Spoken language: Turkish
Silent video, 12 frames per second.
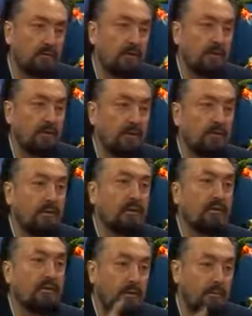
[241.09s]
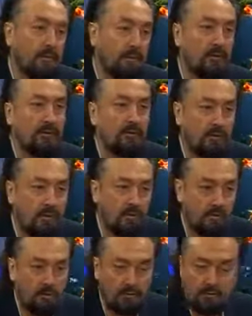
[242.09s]
Cübbenin etrafında adam kalmadı. Öyle bir şey
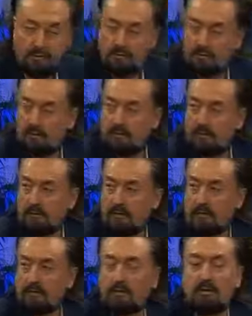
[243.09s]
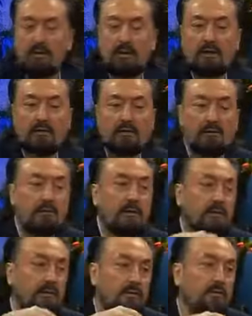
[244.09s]
yok. Yani çok az.
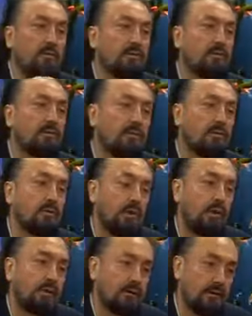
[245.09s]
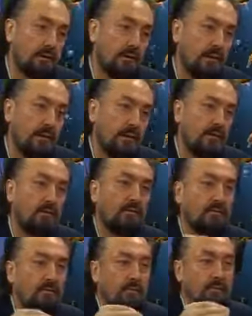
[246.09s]
Çok çok çok az.
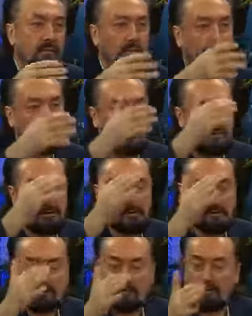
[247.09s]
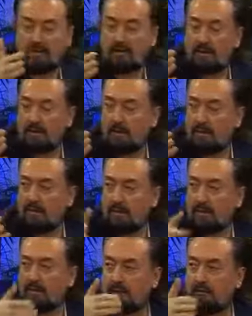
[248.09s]
O işte cezaevinde fedailer
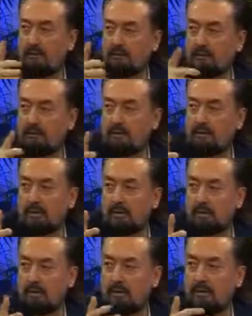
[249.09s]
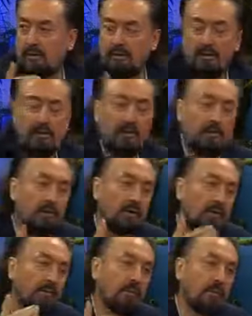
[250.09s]
falandan bahsediyor ya. Hı hı.
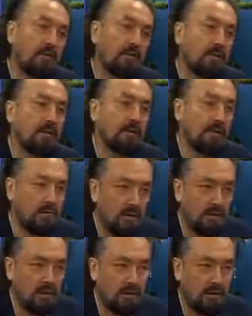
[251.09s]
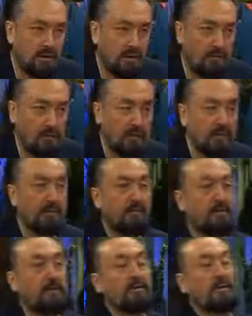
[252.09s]
Ona benzer kişiler var.
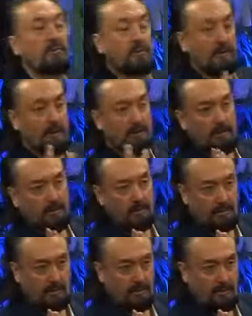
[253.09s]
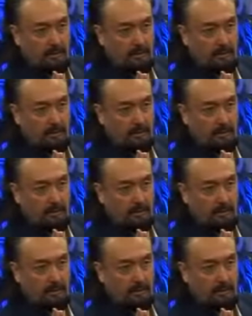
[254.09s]
etrafında hiç kimse kalmadı.